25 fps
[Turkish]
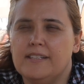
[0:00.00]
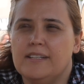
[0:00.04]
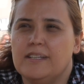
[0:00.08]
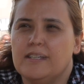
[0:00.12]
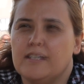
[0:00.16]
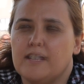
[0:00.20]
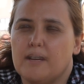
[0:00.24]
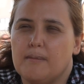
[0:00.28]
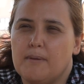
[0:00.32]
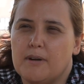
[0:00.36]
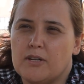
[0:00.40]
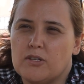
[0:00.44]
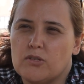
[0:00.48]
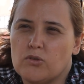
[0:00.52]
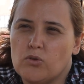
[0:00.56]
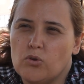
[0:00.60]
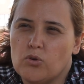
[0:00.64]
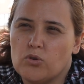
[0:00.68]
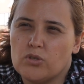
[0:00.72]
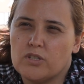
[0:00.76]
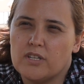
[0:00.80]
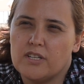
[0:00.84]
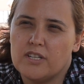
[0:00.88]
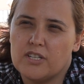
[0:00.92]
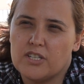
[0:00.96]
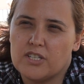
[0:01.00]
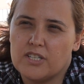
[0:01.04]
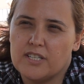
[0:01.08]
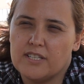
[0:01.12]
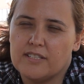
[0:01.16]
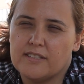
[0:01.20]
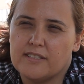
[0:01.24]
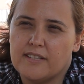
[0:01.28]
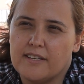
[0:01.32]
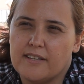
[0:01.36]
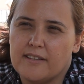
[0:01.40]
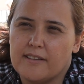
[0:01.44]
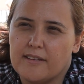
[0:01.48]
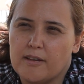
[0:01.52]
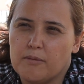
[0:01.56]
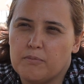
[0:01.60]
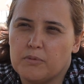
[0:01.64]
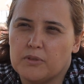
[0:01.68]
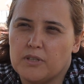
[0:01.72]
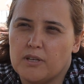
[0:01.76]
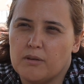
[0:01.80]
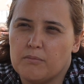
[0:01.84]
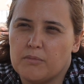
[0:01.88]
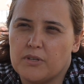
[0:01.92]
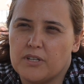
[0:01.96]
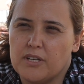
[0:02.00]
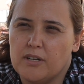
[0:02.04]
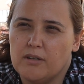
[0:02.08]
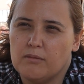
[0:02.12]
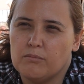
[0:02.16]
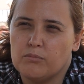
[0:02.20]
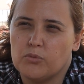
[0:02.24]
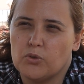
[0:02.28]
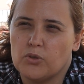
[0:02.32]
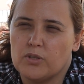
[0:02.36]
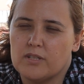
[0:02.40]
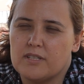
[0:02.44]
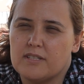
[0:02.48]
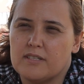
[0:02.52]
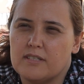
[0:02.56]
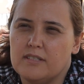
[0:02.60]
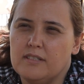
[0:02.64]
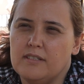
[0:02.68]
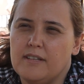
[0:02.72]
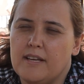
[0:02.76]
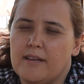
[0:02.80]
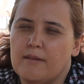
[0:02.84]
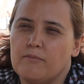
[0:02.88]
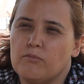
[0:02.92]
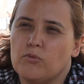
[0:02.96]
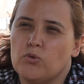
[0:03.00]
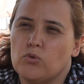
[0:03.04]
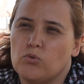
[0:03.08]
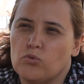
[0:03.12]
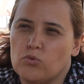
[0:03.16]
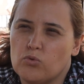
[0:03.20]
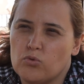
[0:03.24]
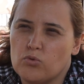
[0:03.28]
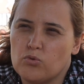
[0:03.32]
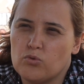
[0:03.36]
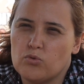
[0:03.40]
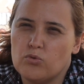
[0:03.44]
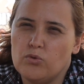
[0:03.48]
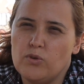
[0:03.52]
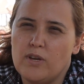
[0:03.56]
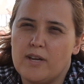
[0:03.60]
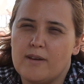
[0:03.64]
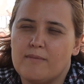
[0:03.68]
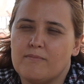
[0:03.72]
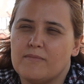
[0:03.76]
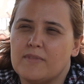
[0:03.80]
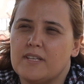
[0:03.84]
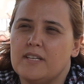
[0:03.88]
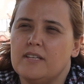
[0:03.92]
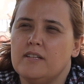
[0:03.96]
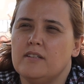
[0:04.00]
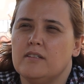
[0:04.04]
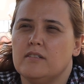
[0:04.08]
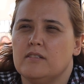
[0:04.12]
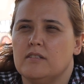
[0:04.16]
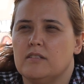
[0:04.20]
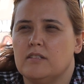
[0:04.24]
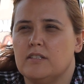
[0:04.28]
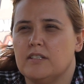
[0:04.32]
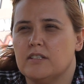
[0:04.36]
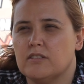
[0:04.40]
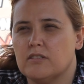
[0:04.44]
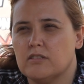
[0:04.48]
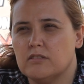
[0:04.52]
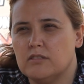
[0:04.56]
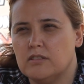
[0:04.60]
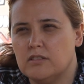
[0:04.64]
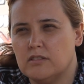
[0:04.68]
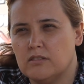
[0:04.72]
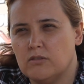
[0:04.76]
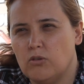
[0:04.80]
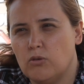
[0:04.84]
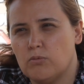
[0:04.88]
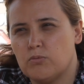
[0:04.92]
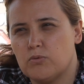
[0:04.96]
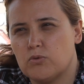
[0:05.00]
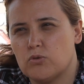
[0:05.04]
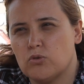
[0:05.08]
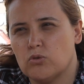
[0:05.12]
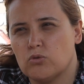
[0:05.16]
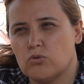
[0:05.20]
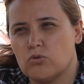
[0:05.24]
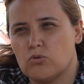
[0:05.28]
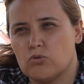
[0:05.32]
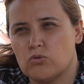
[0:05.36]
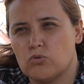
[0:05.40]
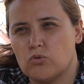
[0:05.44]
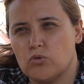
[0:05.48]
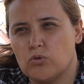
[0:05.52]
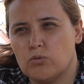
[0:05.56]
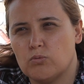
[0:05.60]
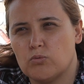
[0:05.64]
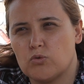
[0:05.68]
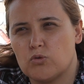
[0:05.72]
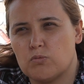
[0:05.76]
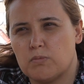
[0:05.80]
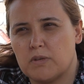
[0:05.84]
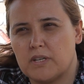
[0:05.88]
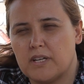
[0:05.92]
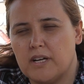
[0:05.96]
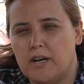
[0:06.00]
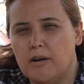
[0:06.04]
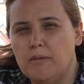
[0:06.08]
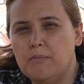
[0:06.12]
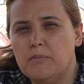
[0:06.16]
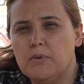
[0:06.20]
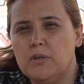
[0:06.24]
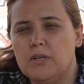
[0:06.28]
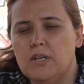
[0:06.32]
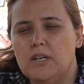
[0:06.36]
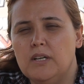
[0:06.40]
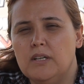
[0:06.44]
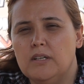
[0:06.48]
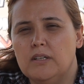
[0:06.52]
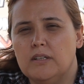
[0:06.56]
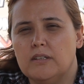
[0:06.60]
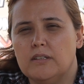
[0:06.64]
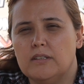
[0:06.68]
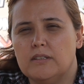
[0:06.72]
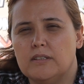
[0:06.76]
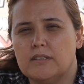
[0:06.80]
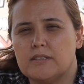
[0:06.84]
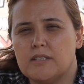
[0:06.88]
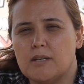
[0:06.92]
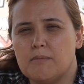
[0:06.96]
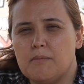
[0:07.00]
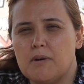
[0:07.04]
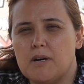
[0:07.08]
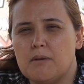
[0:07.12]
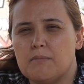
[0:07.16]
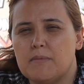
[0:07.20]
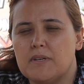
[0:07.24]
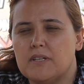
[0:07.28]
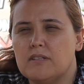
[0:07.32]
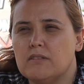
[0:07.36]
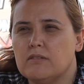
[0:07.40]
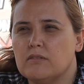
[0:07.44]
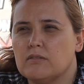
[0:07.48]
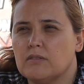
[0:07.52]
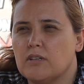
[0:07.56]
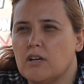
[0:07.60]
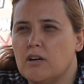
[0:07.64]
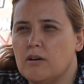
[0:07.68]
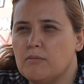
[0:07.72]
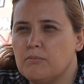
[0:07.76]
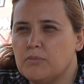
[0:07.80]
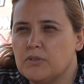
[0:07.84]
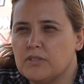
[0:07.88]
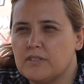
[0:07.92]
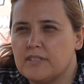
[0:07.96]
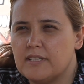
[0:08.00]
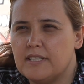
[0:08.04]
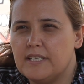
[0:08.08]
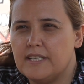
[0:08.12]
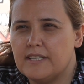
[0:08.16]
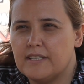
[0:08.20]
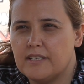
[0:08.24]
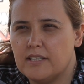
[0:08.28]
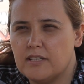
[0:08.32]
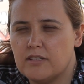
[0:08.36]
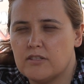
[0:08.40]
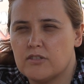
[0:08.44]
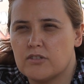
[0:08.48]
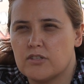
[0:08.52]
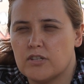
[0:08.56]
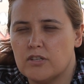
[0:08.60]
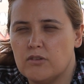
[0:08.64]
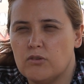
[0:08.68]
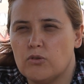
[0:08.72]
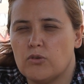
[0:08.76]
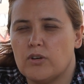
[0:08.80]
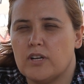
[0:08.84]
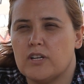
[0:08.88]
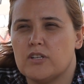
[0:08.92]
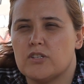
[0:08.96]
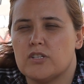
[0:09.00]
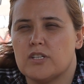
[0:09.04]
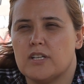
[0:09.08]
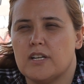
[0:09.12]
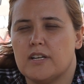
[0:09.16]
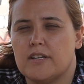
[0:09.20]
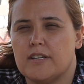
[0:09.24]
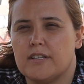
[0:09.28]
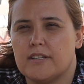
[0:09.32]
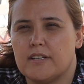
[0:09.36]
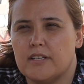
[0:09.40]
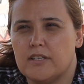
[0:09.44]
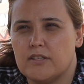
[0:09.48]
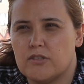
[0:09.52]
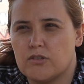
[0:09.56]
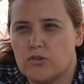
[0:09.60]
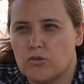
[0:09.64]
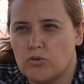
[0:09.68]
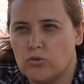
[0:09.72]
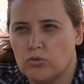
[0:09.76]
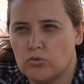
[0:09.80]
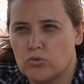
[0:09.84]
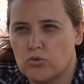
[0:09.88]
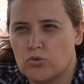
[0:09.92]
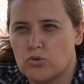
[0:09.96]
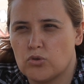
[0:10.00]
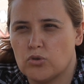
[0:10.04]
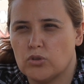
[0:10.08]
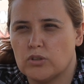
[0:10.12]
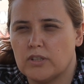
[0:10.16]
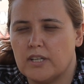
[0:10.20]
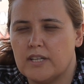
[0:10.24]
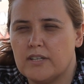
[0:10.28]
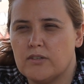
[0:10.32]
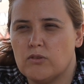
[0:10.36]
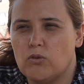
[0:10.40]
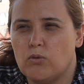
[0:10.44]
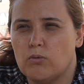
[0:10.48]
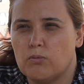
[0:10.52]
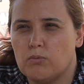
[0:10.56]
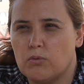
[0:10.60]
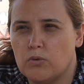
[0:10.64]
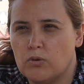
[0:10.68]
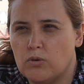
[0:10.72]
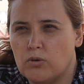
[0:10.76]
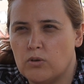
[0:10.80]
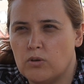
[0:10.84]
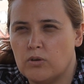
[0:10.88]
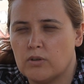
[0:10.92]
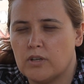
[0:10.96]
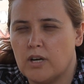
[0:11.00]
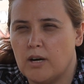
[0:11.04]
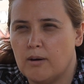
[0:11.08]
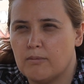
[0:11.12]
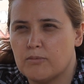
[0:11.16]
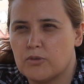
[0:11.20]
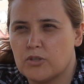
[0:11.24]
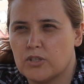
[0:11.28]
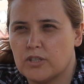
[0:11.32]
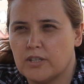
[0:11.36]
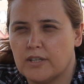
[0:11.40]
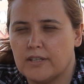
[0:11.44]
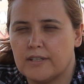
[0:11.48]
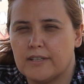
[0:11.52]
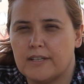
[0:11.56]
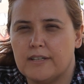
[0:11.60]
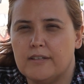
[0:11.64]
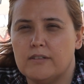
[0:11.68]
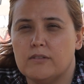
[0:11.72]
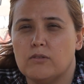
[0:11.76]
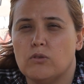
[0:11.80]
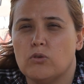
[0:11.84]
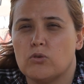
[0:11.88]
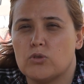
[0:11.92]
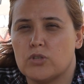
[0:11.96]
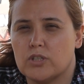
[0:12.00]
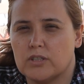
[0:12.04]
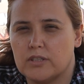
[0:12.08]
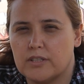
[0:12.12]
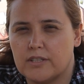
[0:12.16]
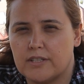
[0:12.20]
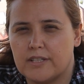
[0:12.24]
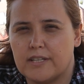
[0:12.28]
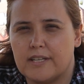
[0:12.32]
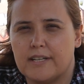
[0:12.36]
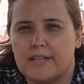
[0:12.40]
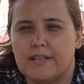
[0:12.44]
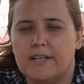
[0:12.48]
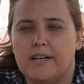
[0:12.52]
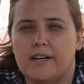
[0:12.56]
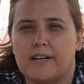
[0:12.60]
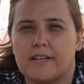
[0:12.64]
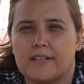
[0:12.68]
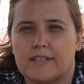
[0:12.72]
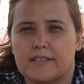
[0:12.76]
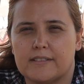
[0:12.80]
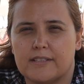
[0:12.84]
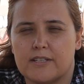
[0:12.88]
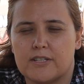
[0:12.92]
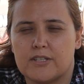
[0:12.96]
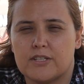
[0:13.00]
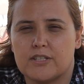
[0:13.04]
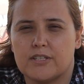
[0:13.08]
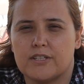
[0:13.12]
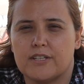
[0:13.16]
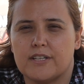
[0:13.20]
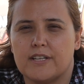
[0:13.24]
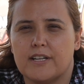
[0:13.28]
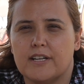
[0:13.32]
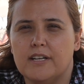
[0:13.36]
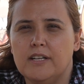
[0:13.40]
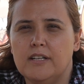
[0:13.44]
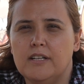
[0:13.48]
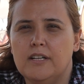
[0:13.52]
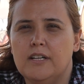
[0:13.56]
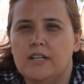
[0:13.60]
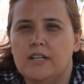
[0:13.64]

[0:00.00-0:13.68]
E, yabancı koçlar eşliğinde yapılan bir kamp burası. Hem gündüzlü hem de e, yatılı opsiyonu sunduğumuz bir kamp. E, tamamen kampın dili İngilizce. Öğrenciler İngilizce konuşuyorlar ko e, kampçılarla, hocalarıyla, arkadaşlarıyla.